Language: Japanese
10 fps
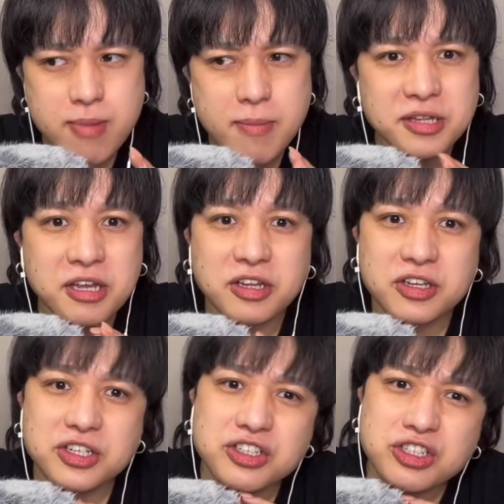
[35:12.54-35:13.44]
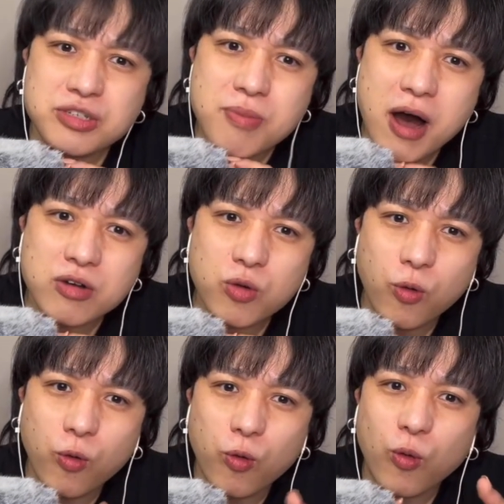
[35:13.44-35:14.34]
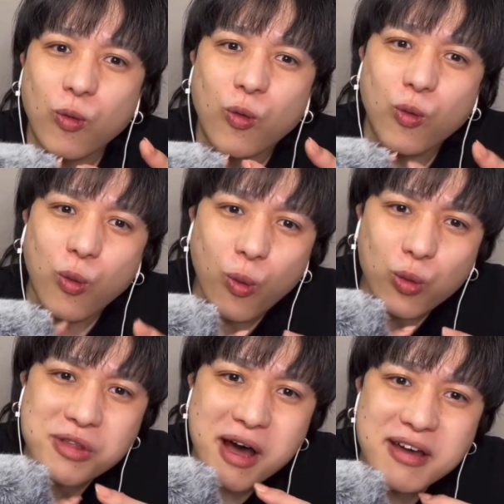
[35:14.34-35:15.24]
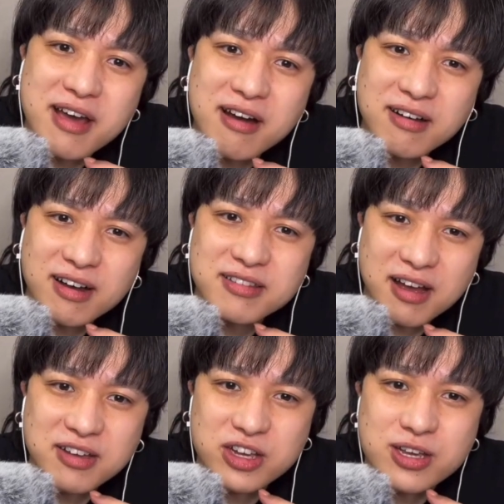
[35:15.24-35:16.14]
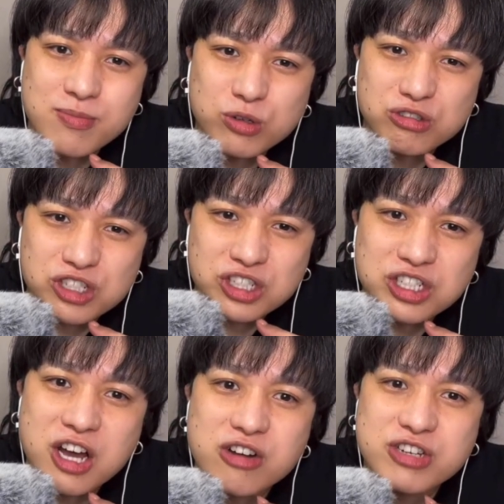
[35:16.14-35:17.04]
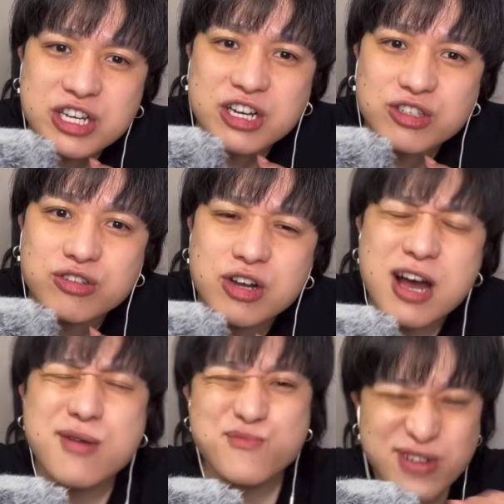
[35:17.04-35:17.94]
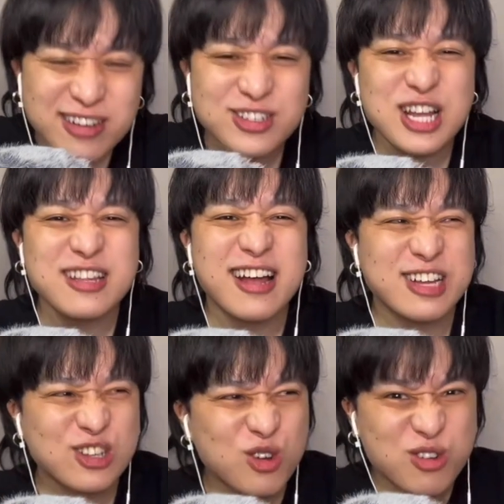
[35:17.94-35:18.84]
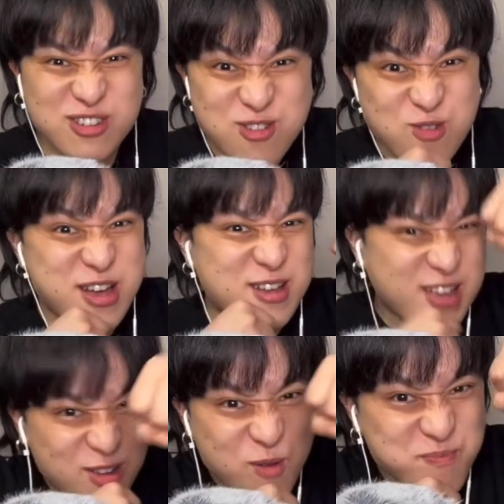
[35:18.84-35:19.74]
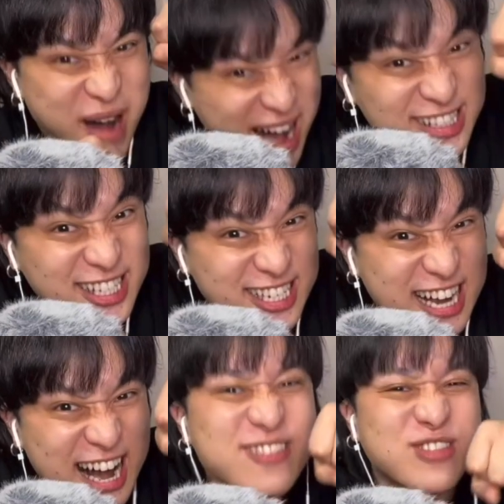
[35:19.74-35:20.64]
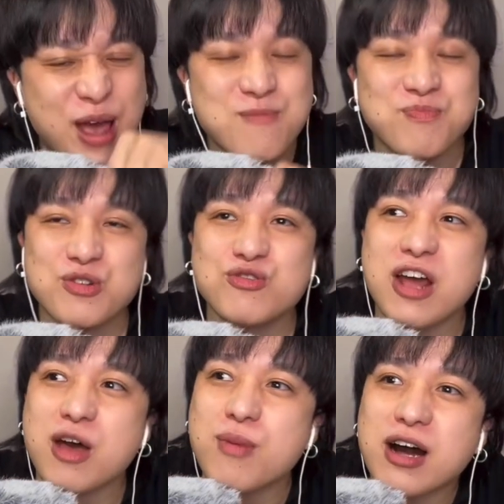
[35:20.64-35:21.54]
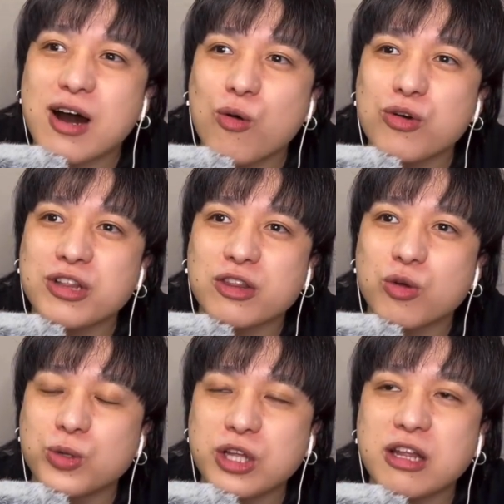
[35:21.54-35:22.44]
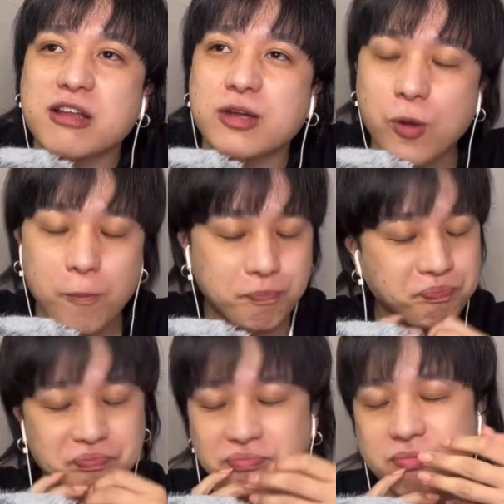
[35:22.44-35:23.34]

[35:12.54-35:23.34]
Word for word: 今までで一番こう、穏やかな気持ちになる気がする。ブラックサンダーって結構パンチがあるね、フレーバーが多いなって思ってたんだけど、